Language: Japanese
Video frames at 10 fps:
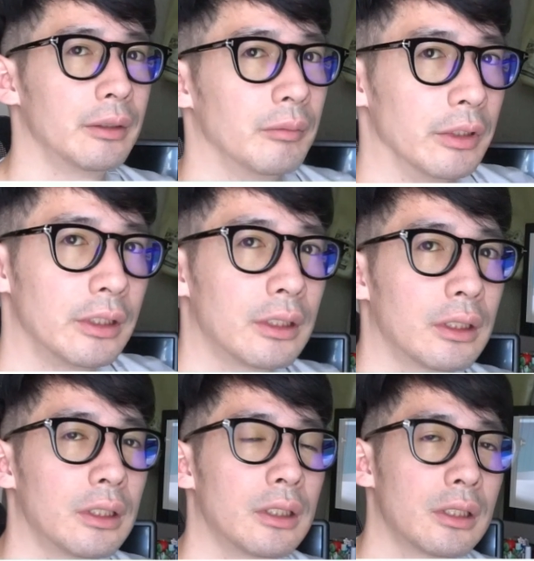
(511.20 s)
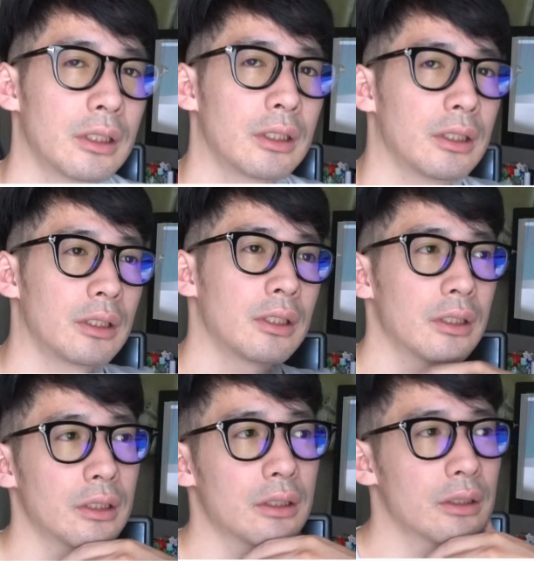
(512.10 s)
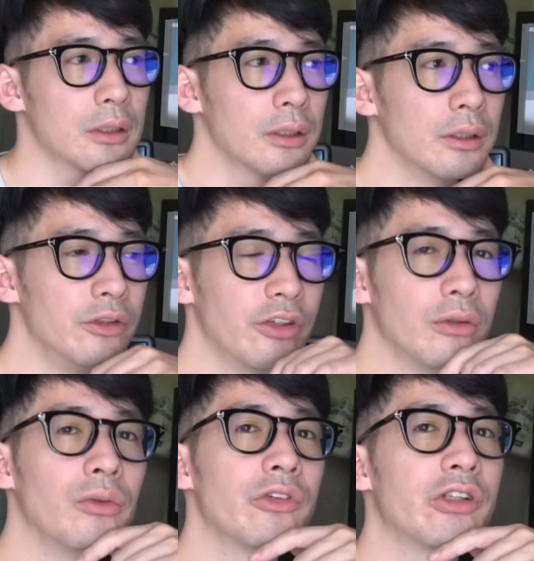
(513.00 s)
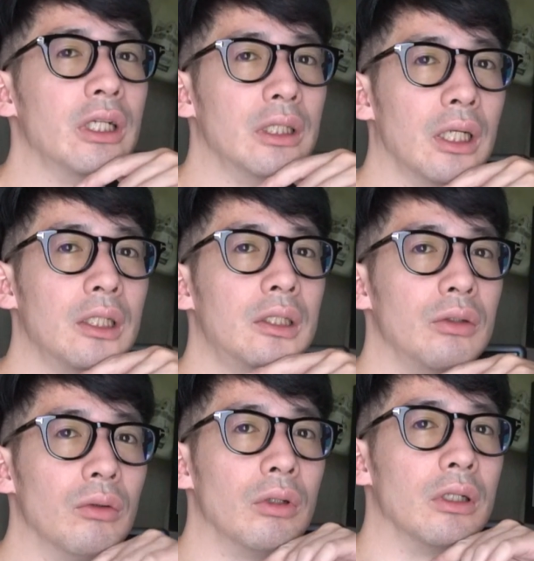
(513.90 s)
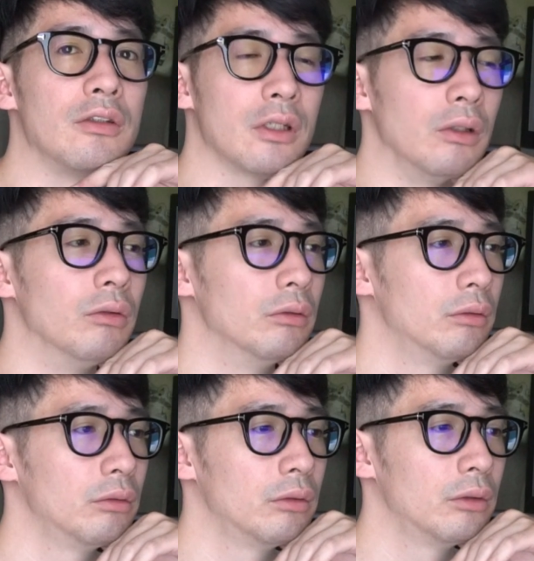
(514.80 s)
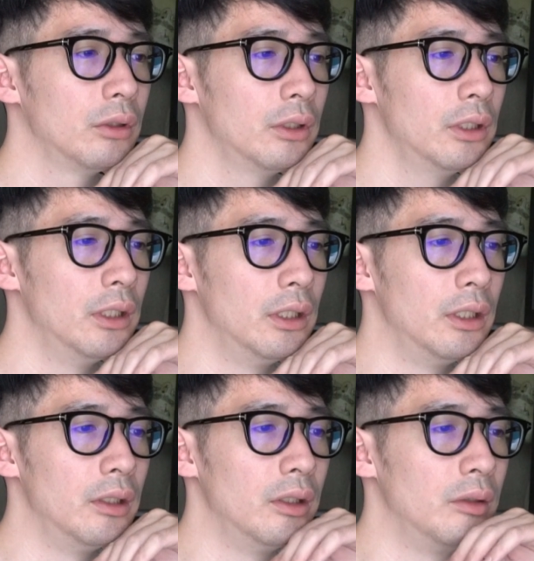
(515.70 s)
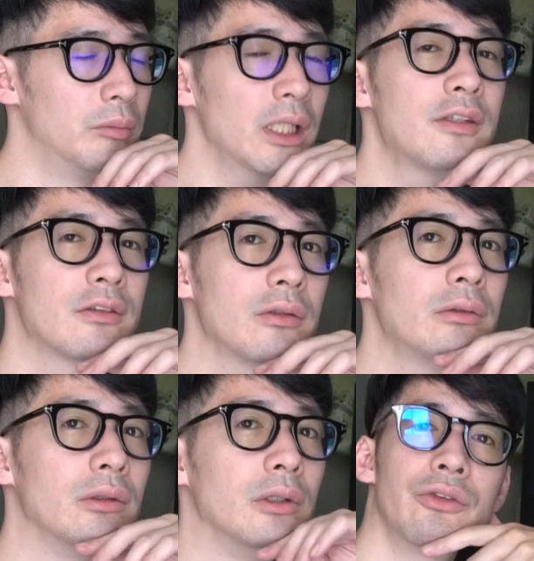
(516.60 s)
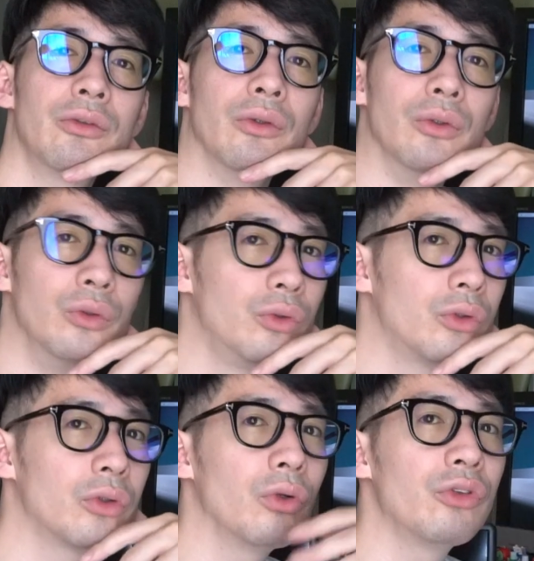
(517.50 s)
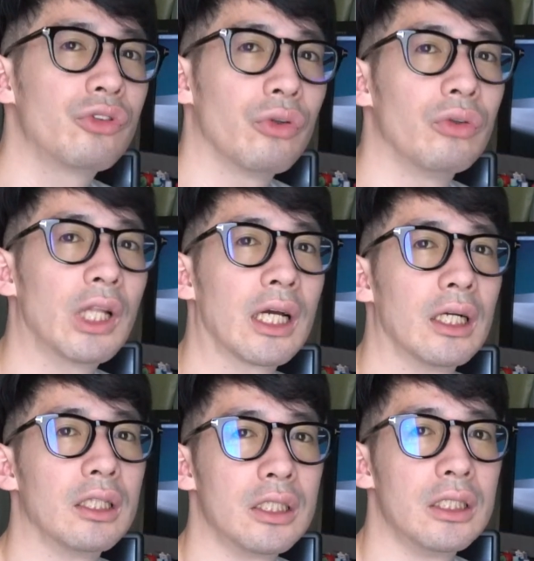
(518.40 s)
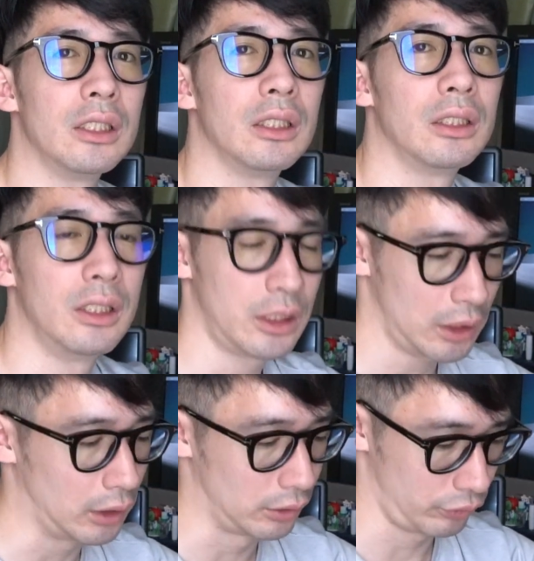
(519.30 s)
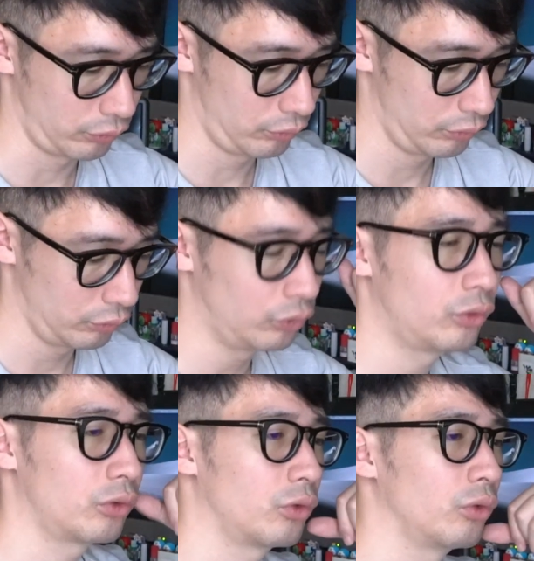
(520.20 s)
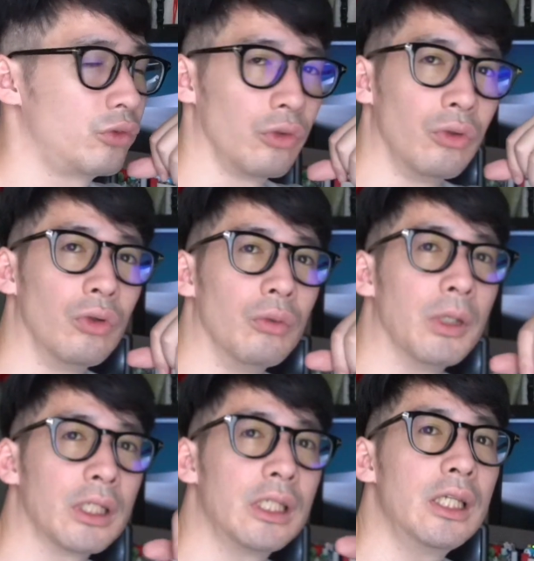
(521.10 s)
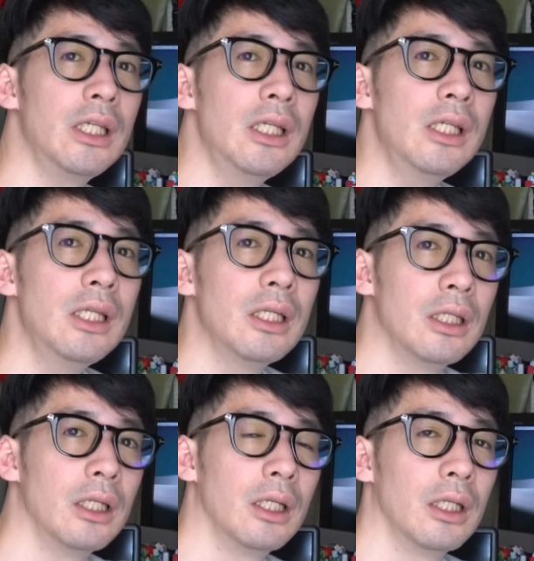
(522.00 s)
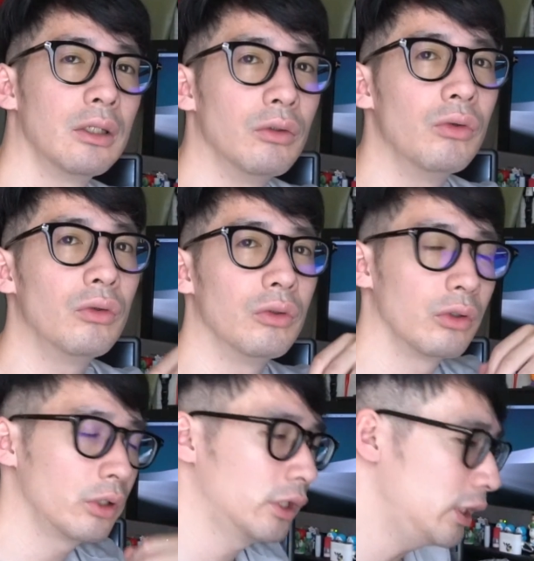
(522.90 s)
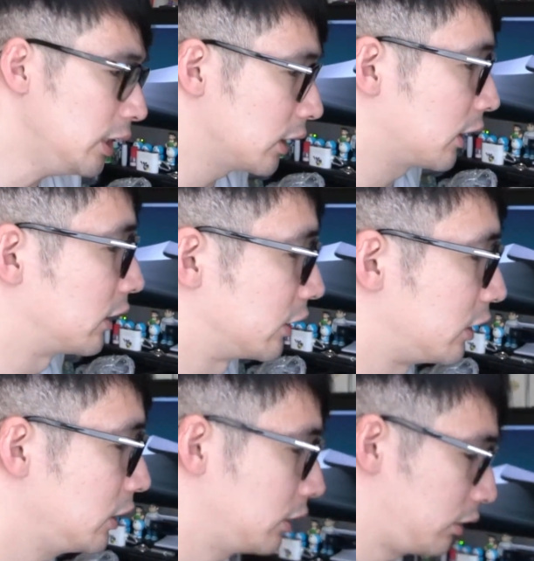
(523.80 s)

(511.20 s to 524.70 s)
まあ、じゃあどうしたいんだっていうとこなんですけどえー、まずちょっとウッド調な感じにしたいんですよウッド調まあ木を木な感じ、うん、